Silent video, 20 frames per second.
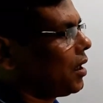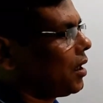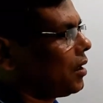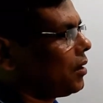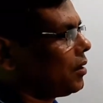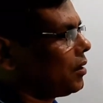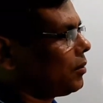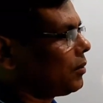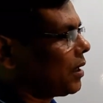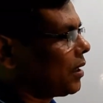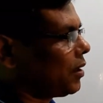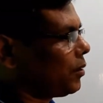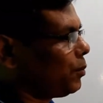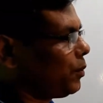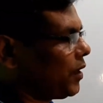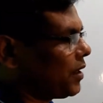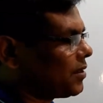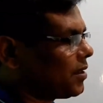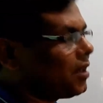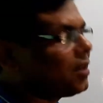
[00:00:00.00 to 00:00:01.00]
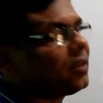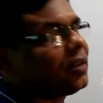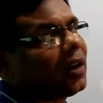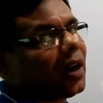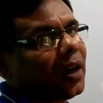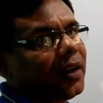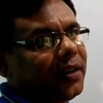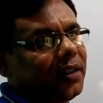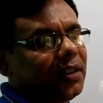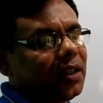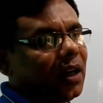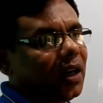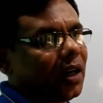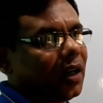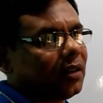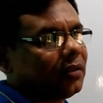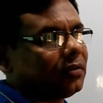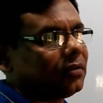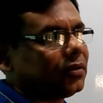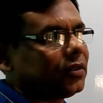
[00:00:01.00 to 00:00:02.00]
মানে বেসিক যে আইডিয়া
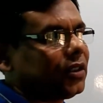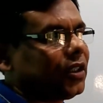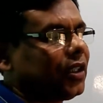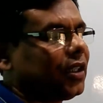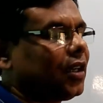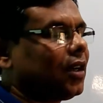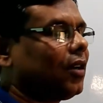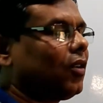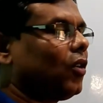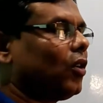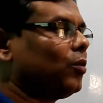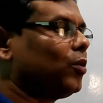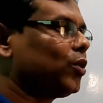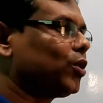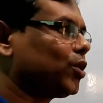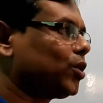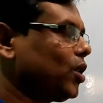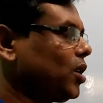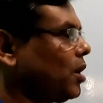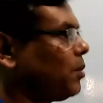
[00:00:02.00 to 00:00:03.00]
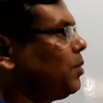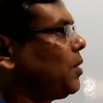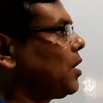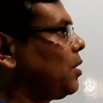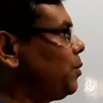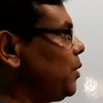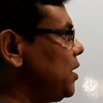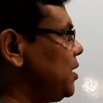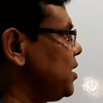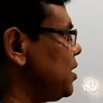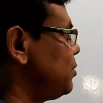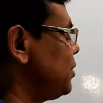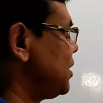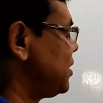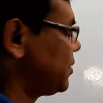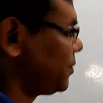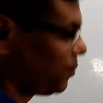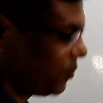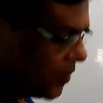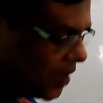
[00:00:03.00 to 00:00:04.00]
সেটা অবশ্যই আপনারা পেয়ে যাবেন
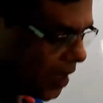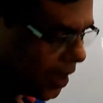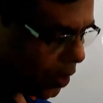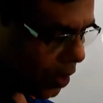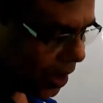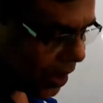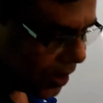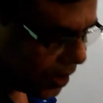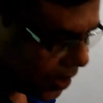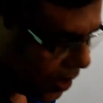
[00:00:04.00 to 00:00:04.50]
যাই হোক আসছি